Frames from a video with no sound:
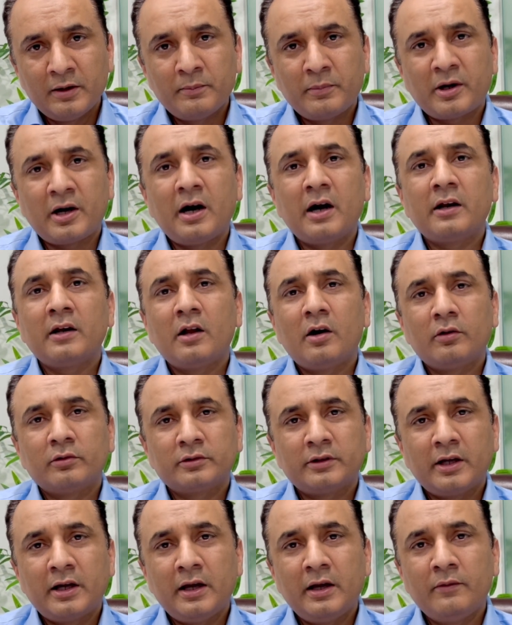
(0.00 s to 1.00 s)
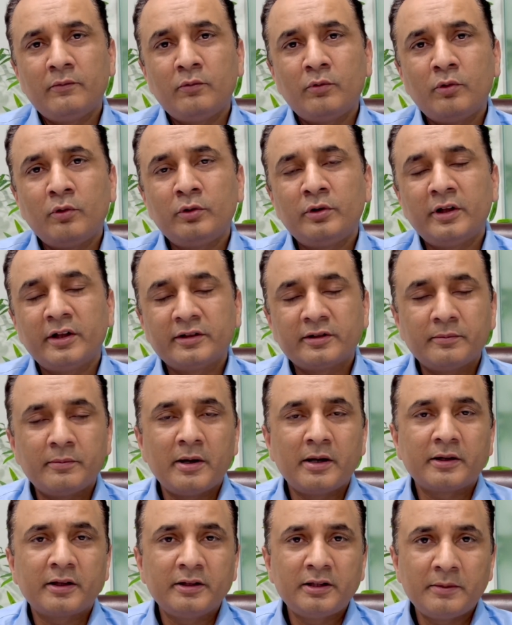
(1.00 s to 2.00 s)
पखाना होता है वो डस्ट
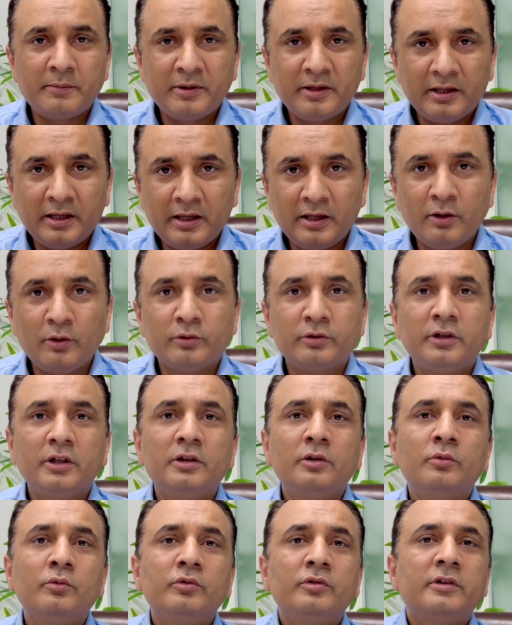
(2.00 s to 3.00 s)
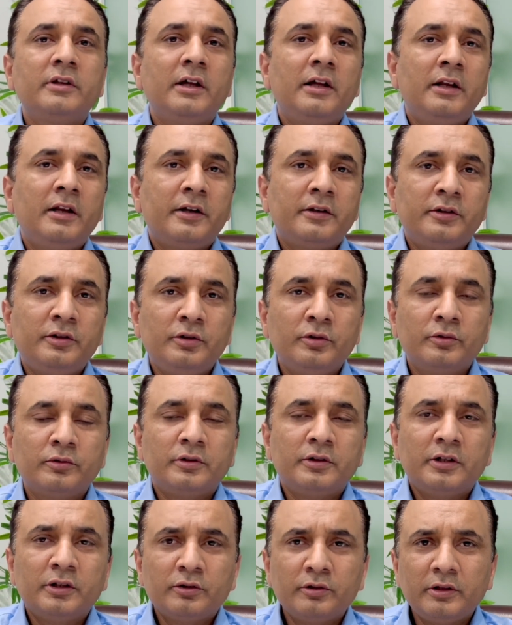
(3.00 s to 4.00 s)
बन के जब इनहेल होती है तो उससे एलर्जी
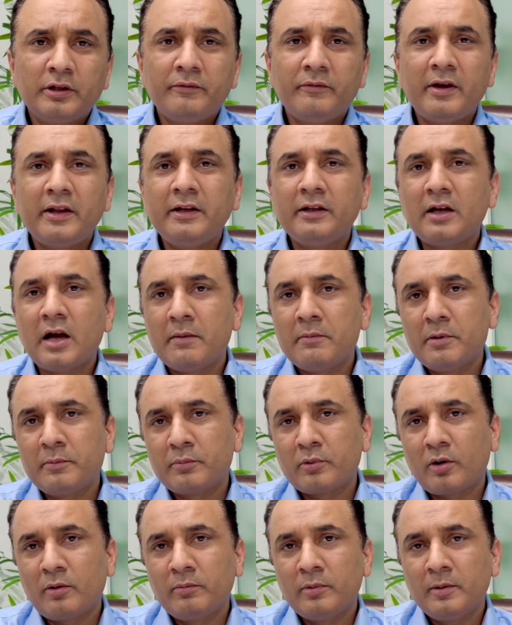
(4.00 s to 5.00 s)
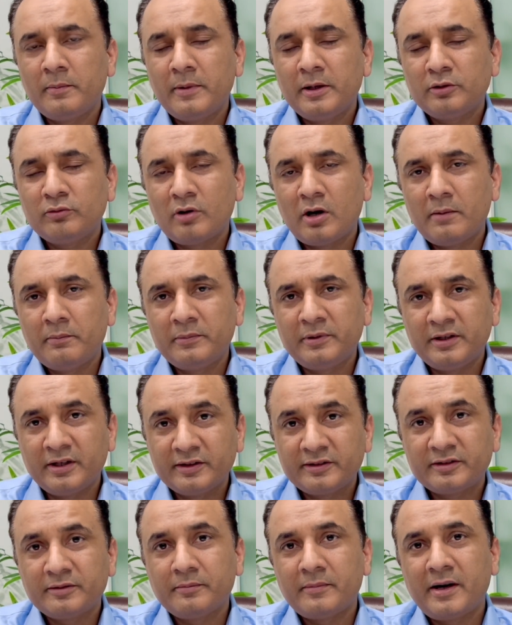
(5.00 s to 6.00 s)
होती है तो ये वेरी कॉमन प्रॉब्लम है तो हम
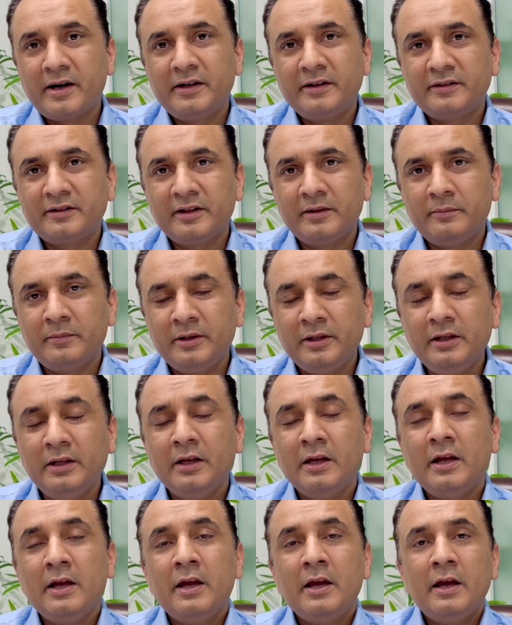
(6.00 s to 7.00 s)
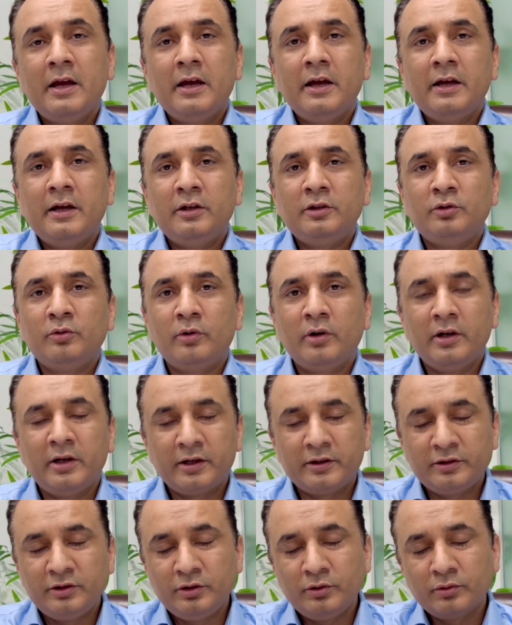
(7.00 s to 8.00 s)
डस्ट माइट से भी जो
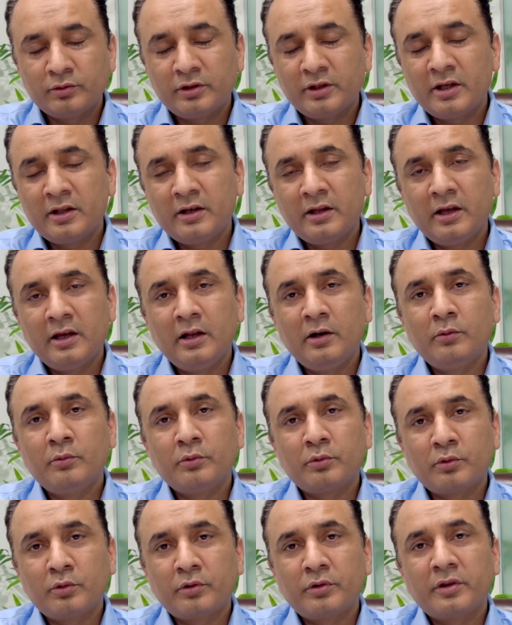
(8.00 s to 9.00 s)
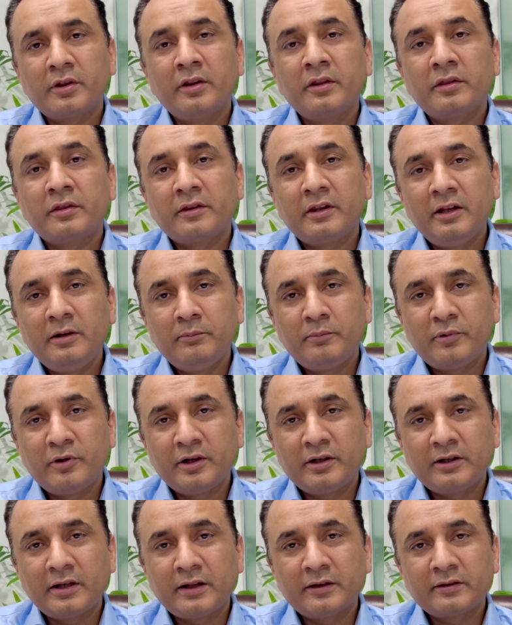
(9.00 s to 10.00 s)
एलर्जी होती है इनहेल उसको स्किन
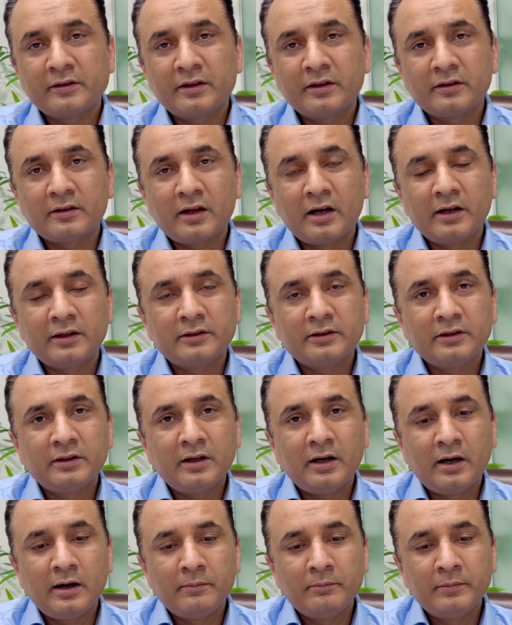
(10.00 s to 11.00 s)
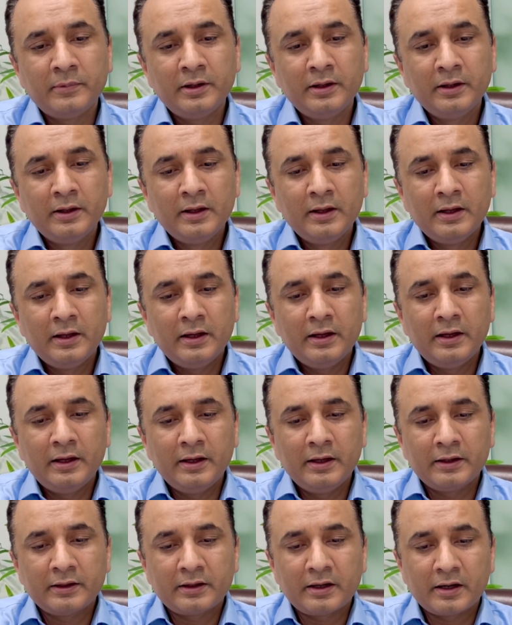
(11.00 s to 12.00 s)
प्रिक टेस्ट के साथ हम
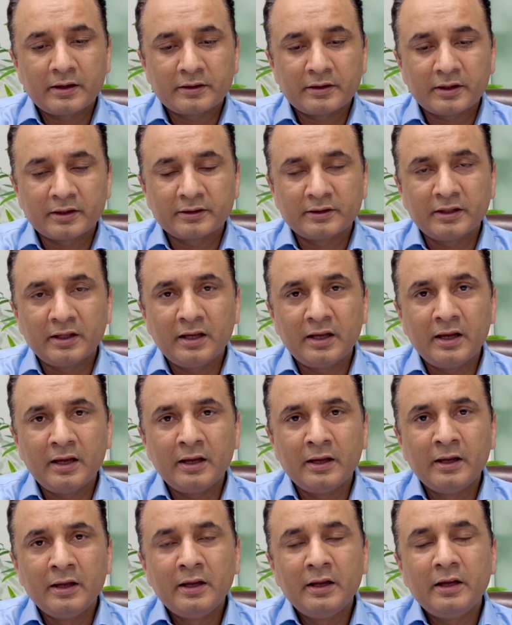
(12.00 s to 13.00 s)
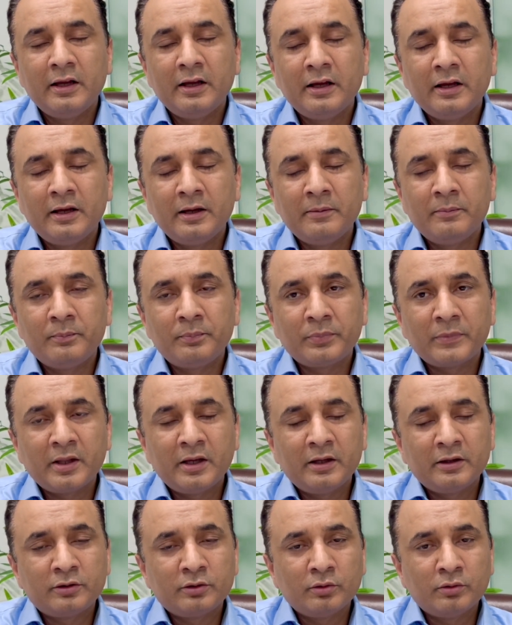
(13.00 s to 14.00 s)
कर सकते
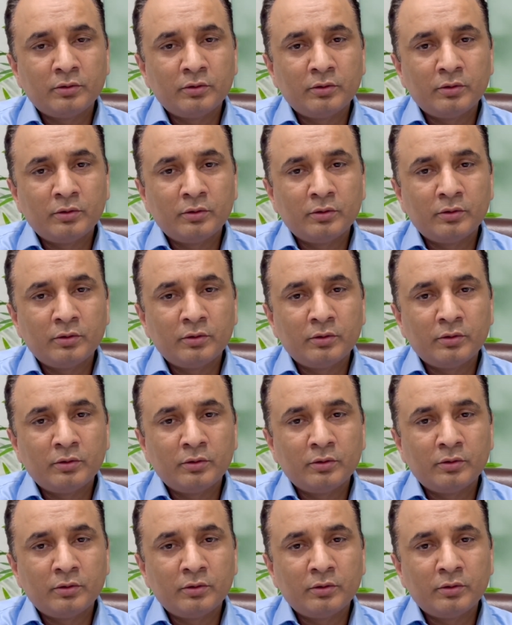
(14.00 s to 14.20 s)
हैं तो